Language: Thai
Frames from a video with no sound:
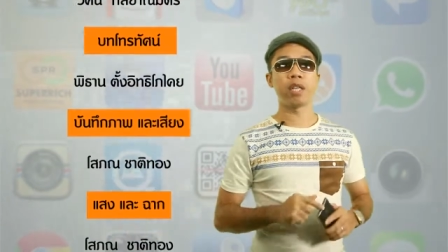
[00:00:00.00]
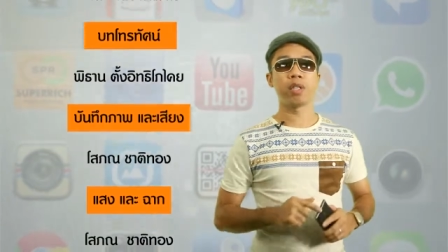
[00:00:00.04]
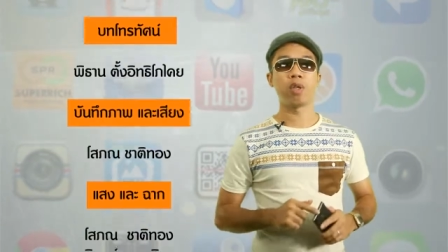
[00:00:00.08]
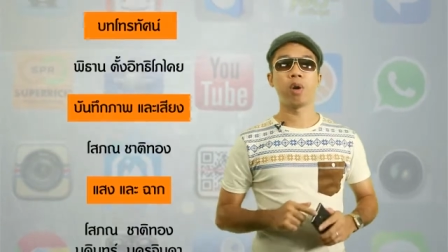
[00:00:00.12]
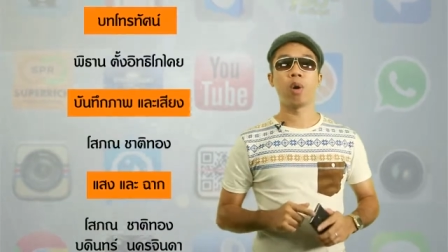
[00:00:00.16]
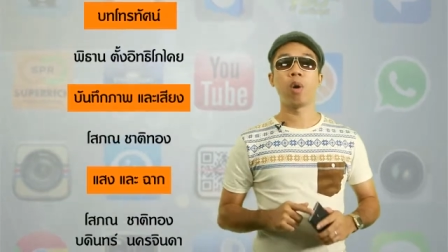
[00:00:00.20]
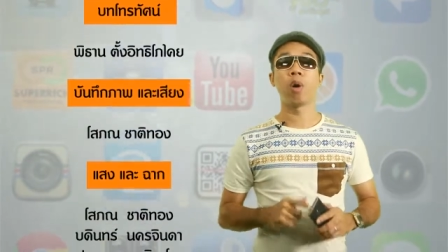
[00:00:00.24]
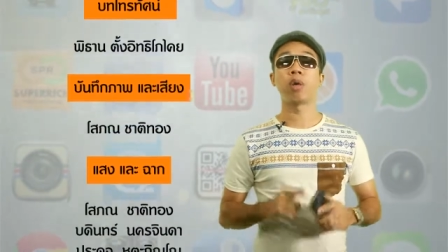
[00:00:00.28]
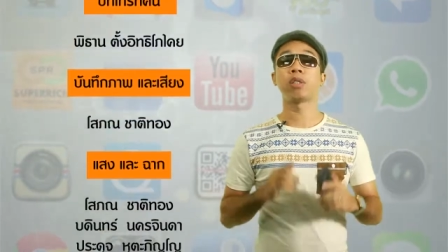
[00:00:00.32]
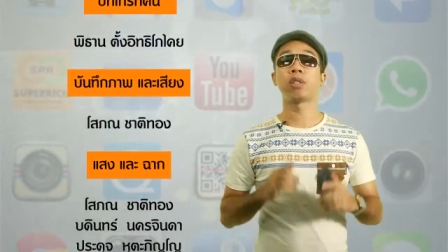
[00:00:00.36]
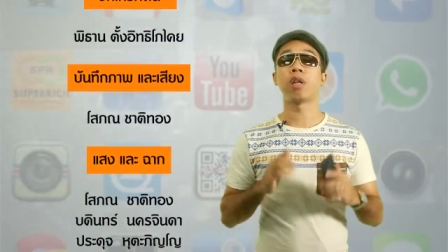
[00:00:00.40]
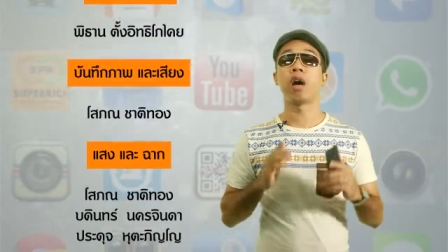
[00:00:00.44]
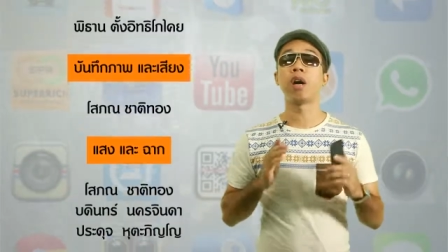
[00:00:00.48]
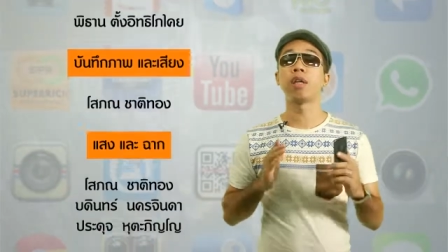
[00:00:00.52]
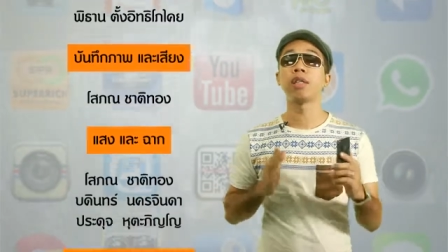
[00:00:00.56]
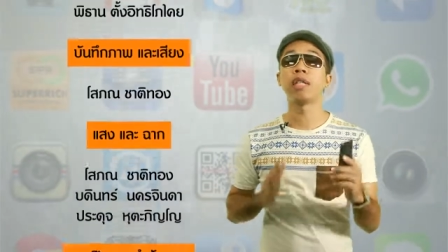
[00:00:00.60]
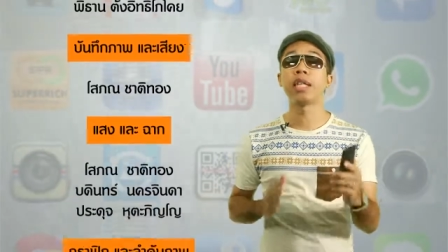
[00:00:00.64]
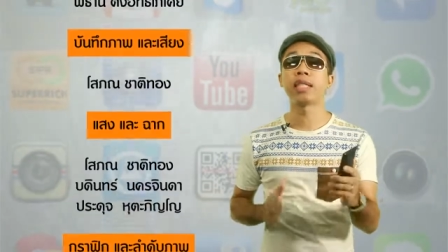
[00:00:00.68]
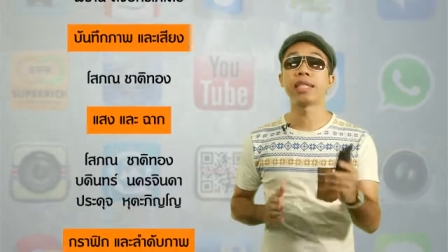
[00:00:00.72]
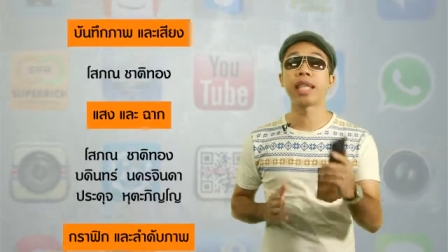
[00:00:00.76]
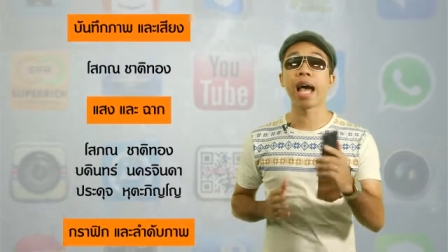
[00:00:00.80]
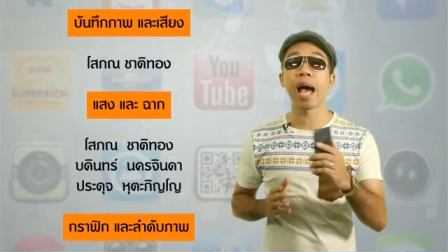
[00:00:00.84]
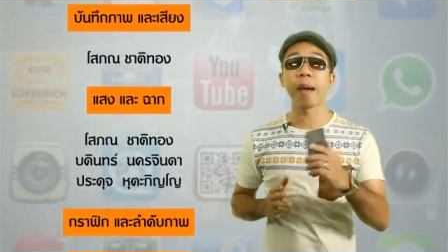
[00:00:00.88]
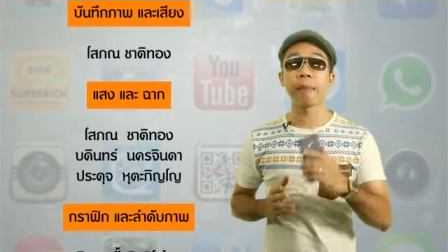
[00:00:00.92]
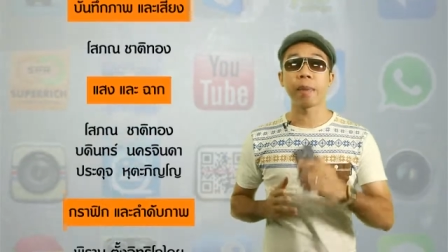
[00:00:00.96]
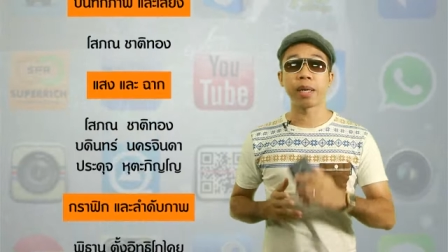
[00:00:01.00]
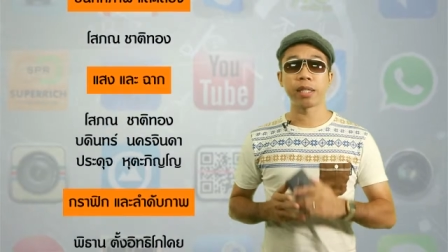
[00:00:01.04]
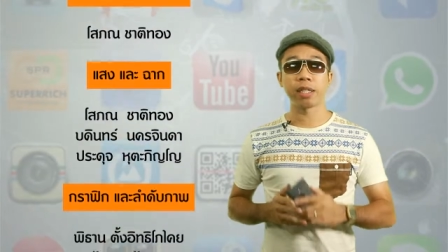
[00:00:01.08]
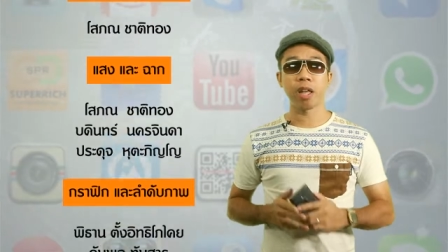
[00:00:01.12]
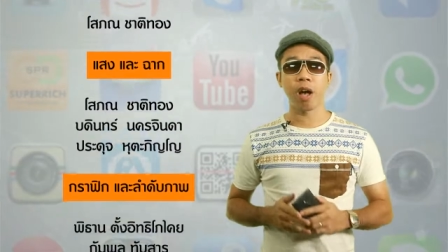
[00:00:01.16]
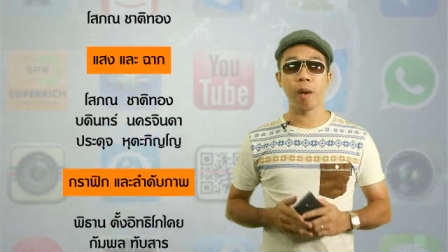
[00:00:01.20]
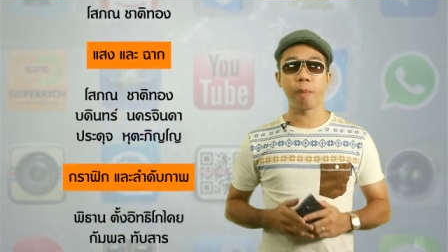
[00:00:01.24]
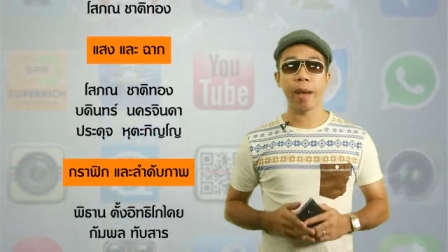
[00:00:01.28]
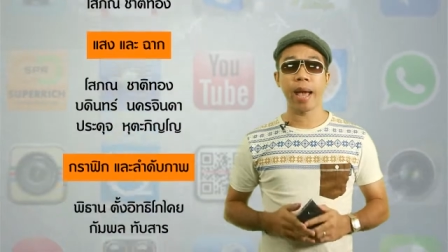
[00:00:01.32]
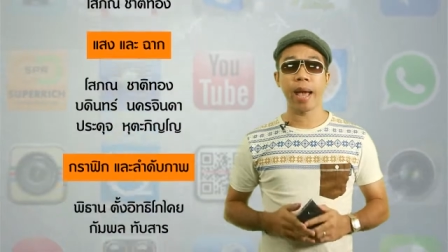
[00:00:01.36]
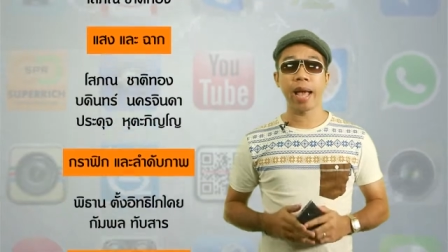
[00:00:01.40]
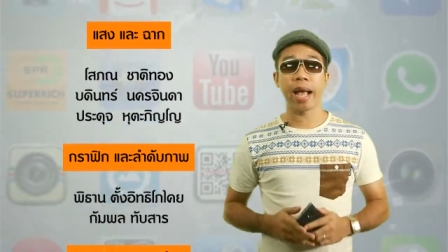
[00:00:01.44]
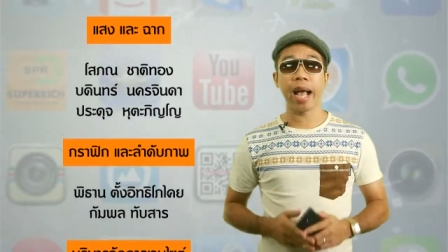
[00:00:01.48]
โชว์ต้องติดตามกันต่
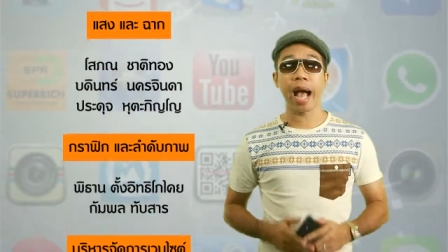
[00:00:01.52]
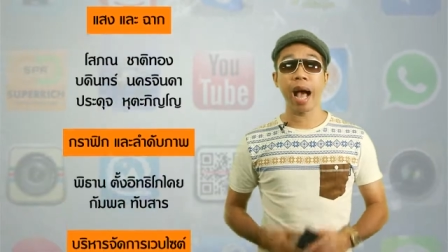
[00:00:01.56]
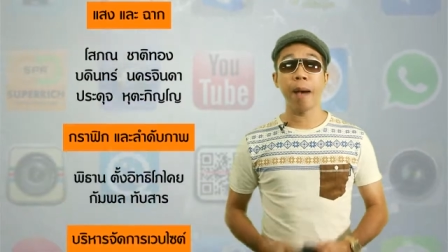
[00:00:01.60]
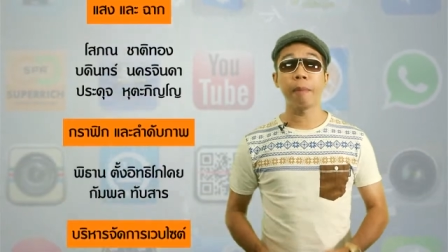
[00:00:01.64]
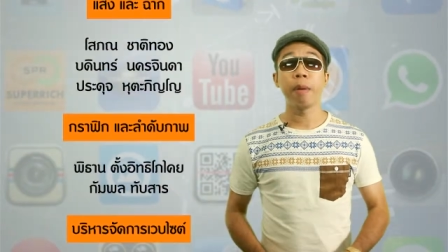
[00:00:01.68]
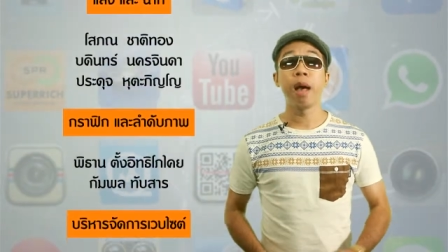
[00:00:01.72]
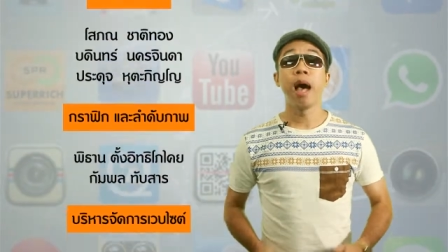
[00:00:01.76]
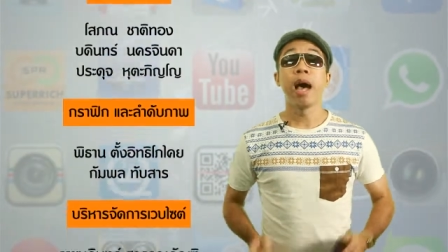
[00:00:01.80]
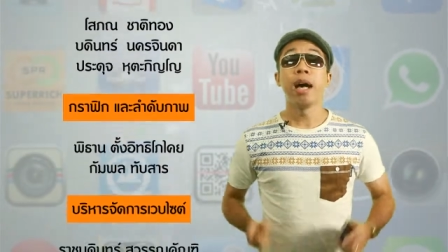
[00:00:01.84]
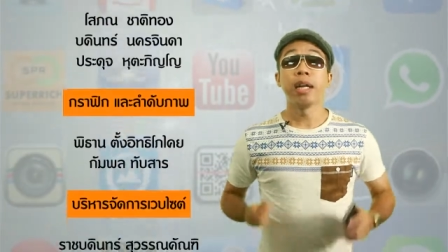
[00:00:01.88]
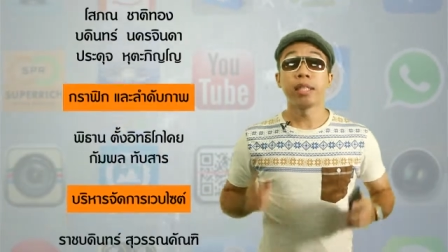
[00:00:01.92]
อไปครับ